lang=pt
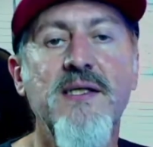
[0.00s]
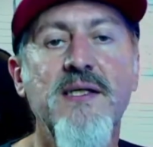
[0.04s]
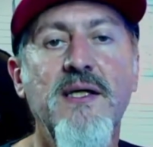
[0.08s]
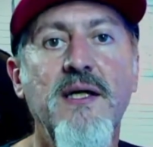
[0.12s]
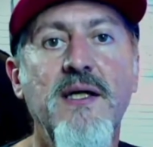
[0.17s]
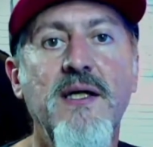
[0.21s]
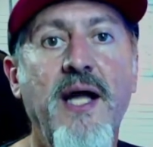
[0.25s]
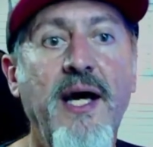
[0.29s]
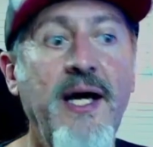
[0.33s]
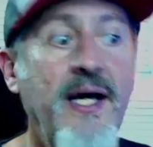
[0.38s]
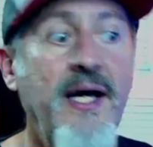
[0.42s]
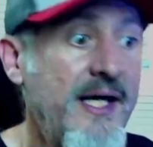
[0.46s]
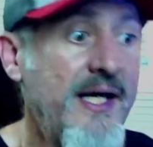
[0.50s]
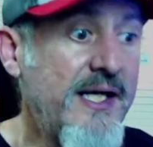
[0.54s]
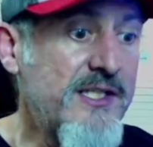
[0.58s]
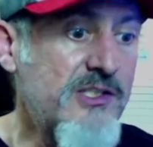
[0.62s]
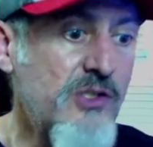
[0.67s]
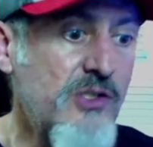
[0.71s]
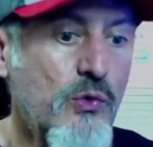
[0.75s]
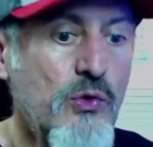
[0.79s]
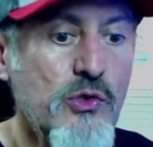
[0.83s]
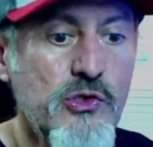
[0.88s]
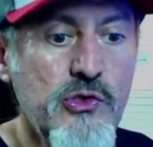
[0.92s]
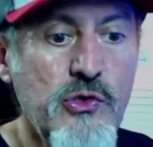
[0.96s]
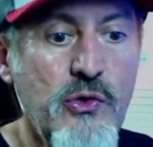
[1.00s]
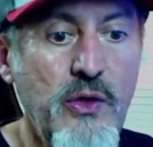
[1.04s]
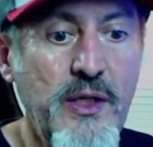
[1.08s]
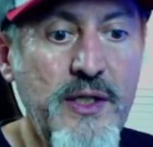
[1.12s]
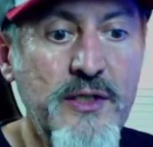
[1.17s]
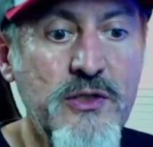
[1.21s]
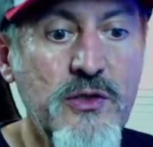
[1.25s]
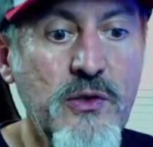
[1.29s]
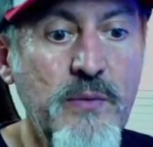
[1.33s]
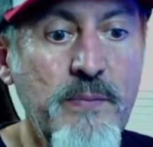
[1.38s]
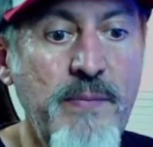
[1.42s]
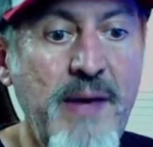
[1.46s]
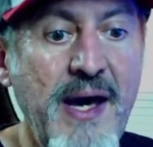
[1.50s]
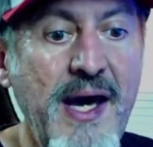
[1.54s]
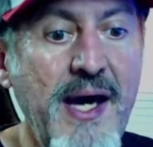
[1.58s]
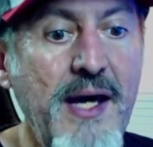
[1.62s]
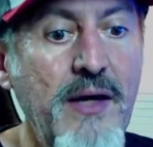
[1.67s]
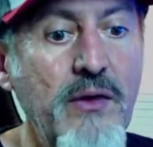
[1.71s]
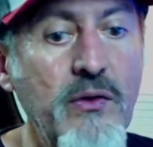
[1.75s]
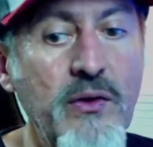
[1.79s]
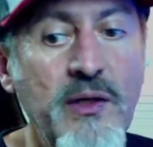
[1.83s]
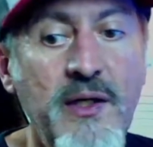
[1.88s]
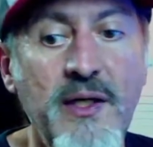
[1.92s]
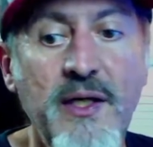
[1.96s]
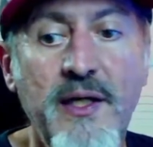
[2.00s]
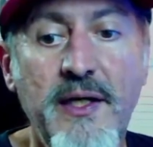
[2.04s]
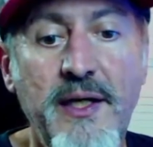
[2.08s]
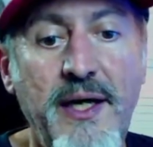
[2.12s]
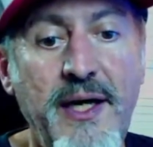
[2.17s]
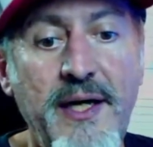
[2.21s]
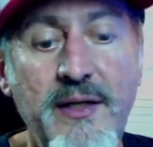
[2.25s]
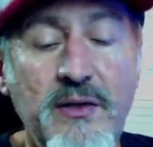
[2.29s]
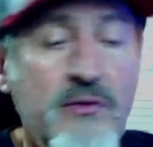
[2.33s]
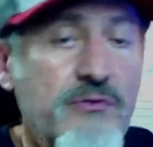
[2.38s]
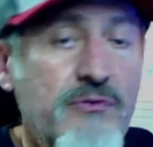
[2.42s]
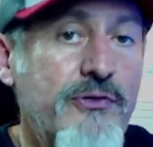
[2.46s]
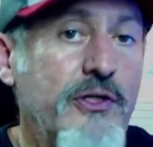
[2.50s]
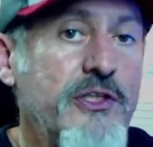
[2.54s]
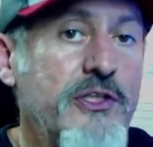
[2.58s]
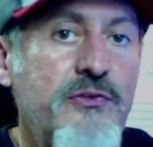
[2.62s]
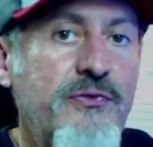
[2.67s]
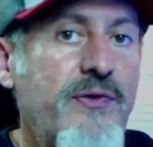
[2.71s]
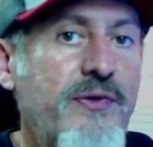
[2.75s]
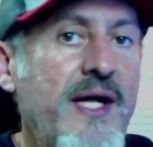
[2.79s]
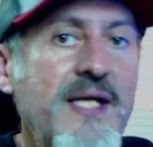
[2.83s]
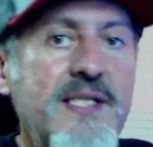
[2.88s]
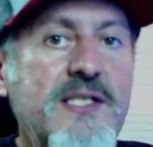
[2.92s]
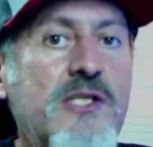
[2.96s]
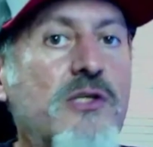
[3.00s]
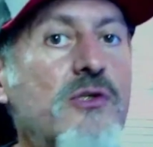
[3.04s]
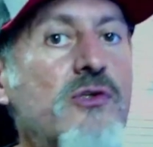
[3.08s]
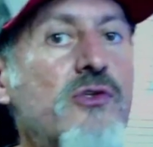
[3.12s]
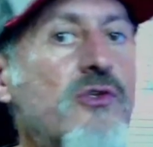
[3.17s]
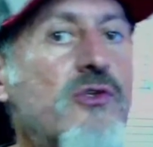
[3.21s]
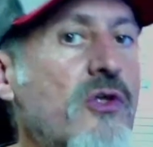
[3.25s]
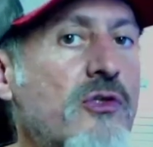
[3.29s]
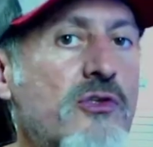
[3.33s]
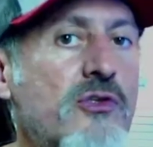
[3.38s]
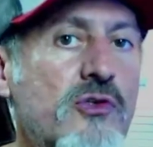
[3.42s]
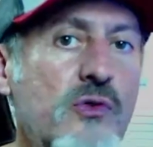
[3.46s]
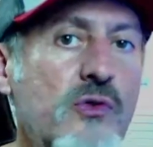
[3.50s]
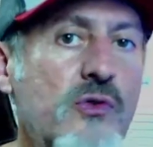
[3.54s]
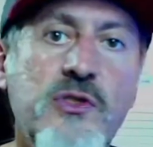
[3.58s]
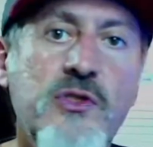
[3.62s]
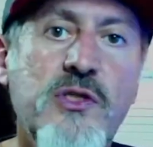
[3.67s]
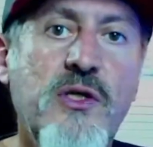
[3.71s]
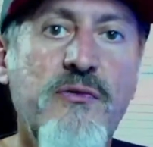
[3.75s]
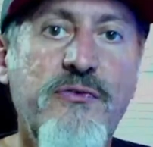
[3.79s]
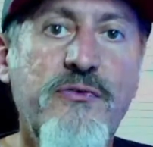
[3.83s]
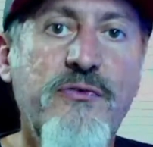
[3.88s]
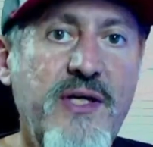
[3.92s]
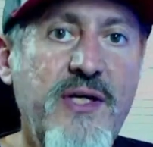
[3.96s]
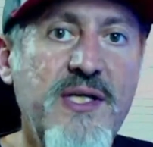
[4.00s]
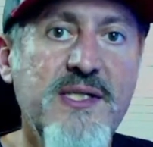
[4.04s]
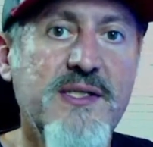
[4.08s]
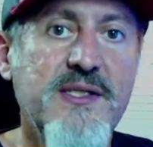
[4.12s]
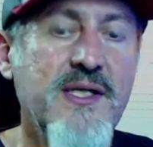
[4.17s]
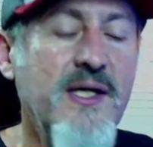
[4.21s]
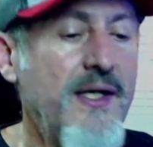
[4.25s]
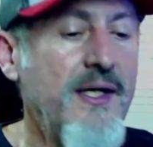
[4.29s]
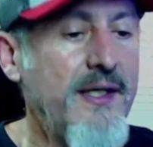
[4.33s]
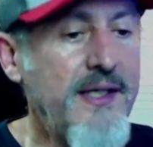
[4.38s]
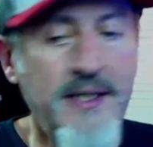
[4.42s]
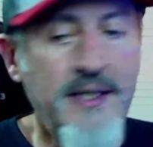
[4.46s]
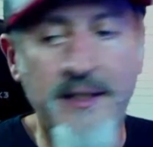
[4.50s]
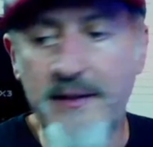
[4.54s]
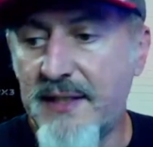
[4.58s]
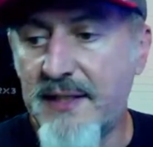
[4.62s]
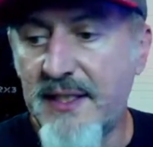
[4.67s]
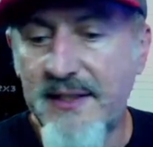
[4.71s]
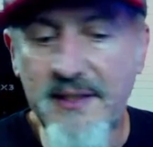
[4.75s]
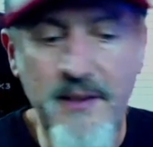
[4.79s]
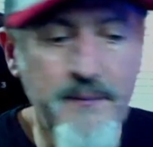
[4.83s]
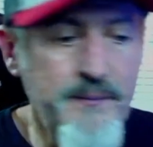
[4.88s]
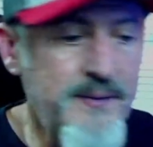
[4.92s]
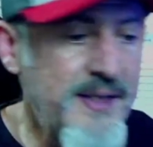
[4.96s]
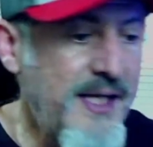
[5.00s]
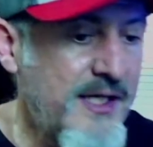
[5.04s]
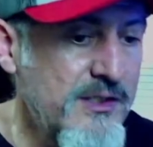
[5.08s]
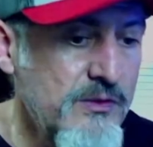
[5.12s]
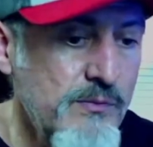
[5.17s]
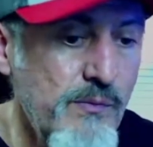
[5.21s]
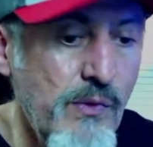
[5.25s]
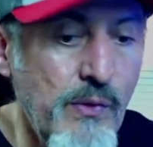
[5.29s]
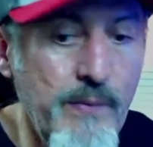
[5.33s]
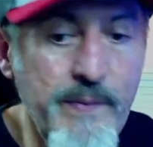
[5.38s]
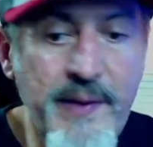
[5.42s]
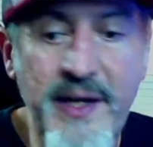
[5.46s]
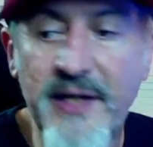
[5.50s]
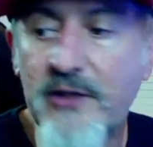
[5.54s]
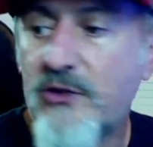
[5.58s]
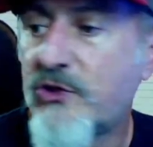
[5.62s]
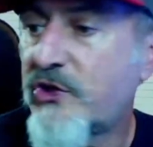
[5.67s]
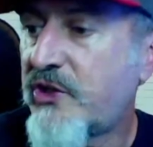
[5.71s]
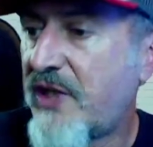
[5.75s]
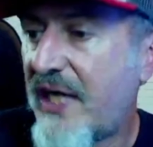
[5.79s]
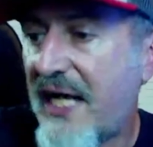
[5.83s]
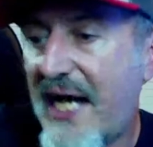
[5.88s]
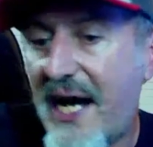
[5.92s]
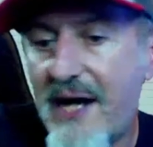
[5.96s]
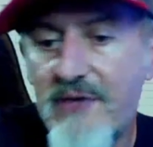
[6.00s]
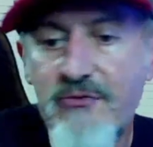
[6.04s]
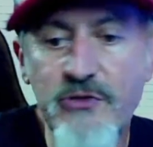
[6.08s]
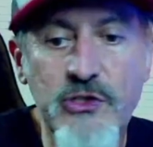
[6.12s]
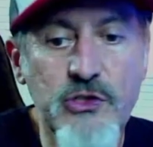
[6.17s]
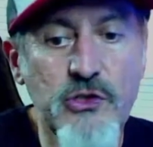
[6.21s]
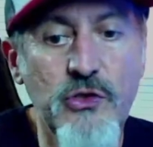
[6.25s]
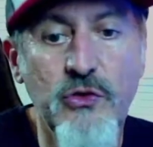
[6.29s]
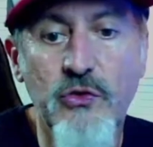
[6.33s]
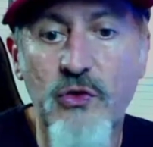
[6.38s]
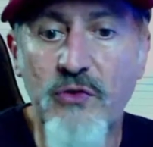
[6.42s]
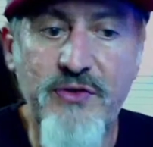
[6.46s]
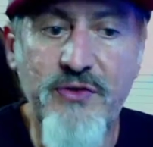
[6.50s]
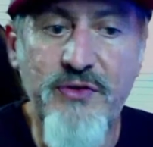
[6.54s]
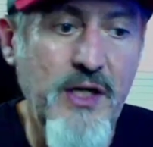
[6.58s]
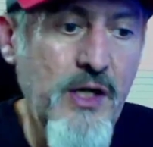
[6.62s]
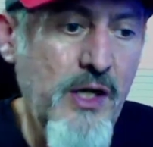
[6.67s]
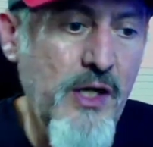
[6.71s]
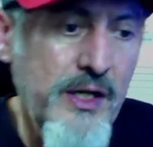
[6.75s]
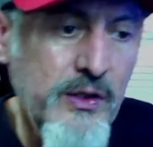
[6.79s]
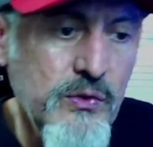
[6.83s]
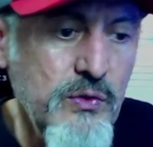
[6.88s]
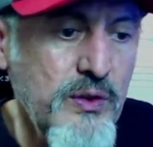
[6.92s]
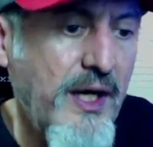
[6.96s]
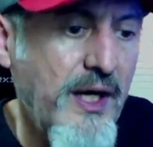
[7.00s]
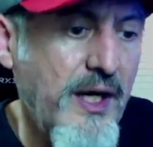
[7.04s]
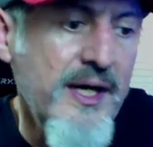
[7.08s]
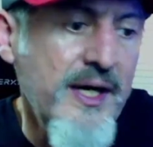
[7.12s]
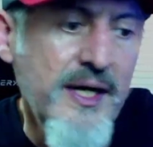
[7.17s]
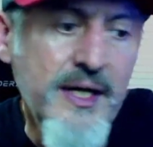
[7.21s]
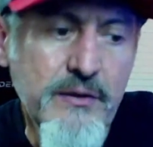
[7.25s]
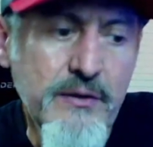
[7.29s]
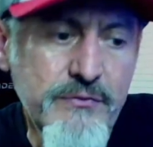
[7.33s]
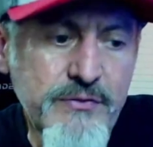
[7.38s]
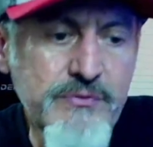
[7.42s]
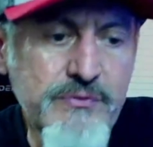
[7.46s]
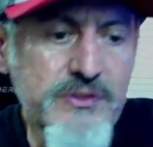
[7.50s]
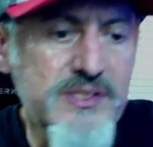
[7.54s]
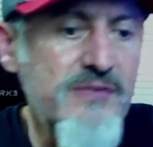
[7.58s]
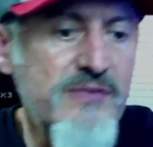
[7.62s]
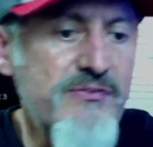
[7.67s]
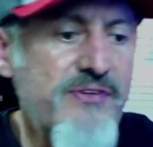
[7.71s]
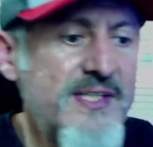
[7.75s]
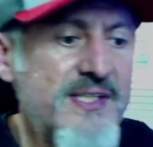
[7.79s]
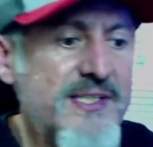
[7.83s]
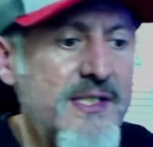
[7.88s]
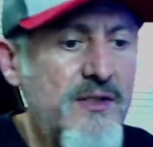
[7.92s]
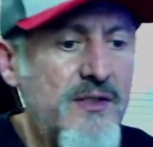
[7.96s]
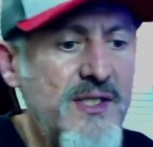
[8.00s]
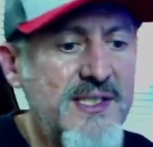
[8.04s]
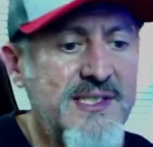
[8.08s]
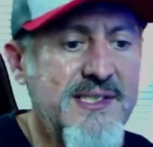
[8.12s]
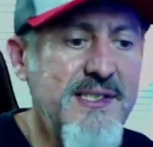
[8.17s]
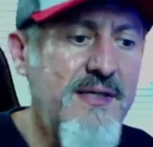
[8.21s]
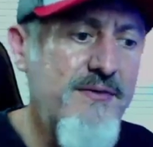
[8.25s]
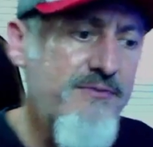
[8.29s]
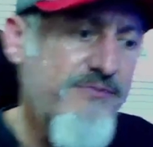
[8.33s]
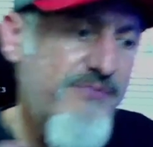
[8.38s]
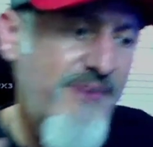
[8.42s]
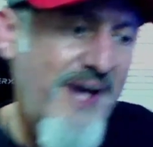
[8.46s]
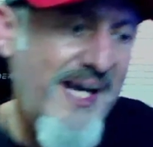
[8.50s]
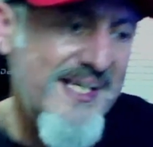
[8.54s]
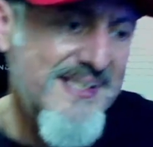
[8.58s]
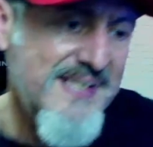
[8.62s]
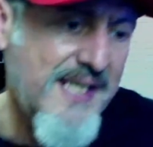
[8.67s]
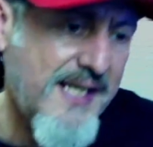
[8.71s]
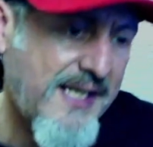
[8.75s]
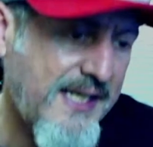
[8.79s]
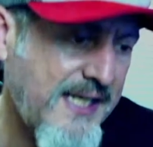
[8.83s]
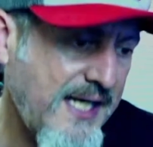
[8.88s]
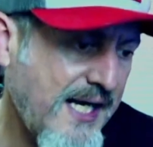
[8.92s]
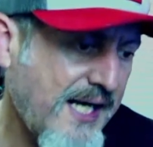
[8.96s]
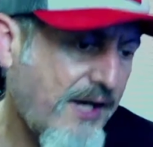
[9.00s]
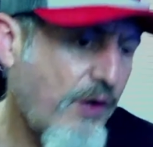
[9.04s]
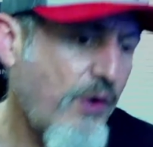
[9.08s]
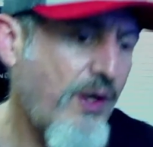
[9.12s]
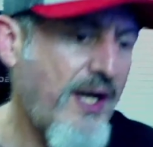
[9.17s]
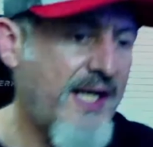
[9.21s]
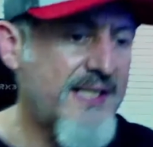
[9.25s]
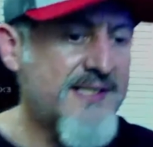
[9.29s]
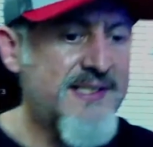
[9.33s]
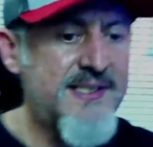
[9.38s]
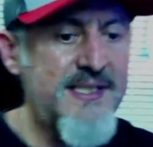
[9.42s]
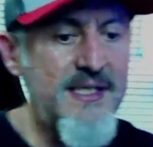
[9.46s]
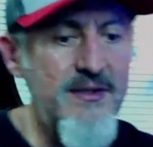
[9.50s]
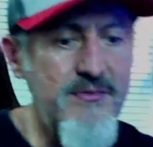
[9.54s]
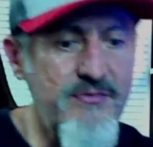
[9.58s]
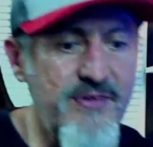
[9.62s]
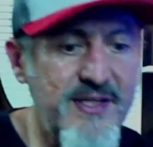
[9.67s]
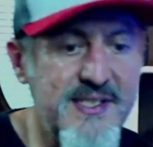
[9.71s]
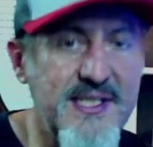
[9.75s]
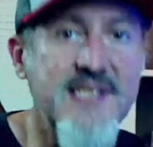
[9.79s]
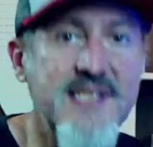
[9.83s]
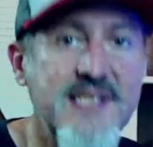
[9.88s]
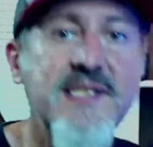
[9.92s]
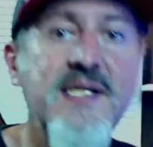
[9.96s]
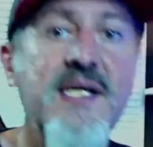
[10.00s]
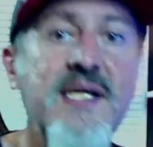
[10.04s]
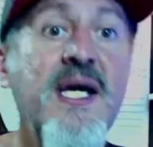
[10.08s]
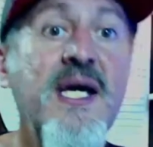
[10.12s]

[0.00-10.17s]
Né? Esse curso com o Leandro Melo é, não foi diferente dos outros cursos que eu fiz. Em determinado momento chegava o instrutor e falava: Olha, Guga, eu vi você fazendo assim, faz aqui agora assim, faz assim,